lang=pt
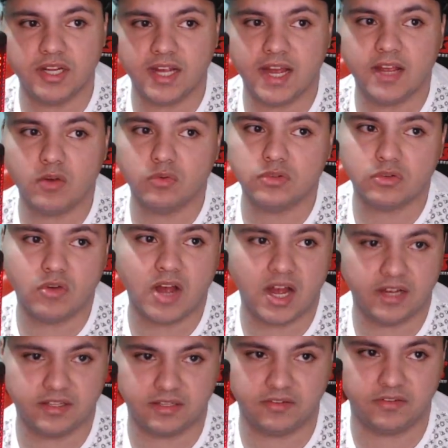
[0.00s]
cai contra um
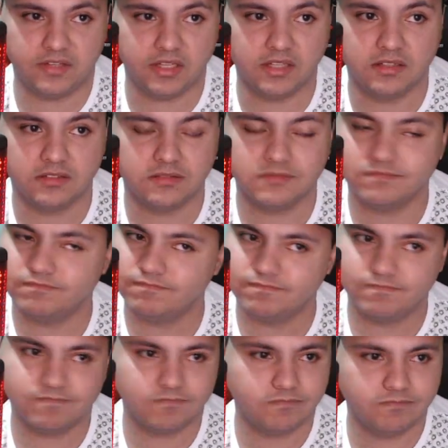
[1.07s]
hacker assim.
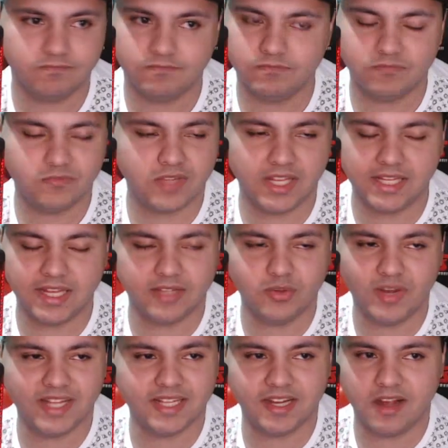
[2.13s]
Não tem,
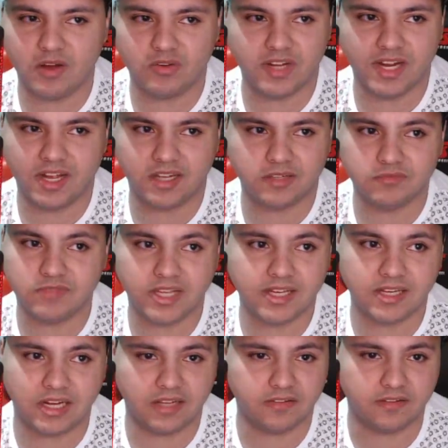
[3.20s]
não é legal, né, cara? Não tem
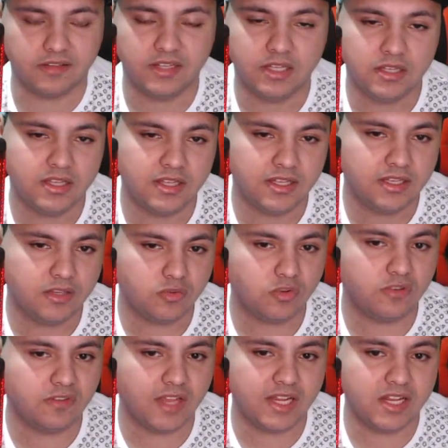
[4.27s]
graça. Isso
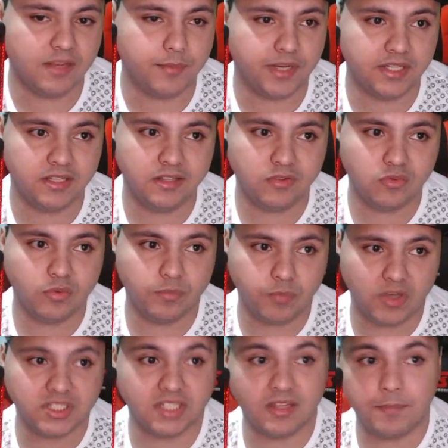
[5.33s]
desanima e isso
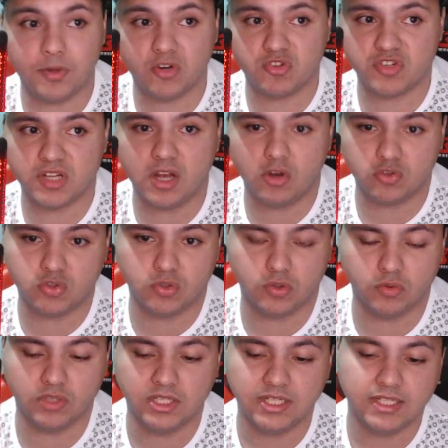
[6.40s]
pode até prejudicar o
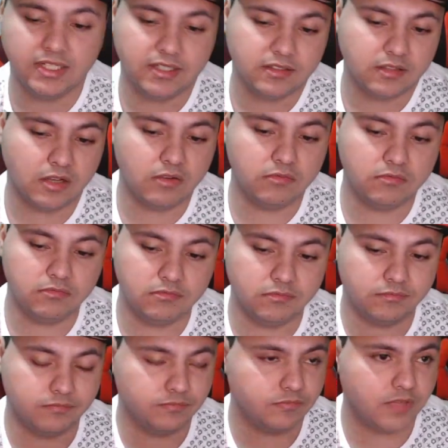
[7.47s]
jogo.
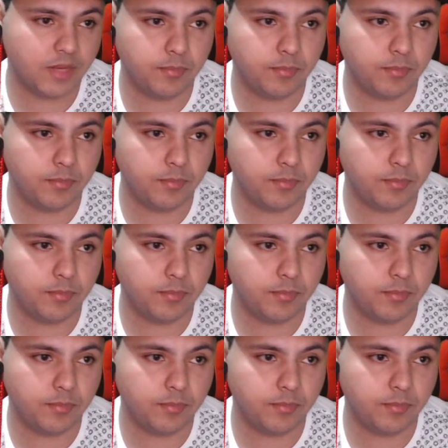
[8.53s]
Então, quem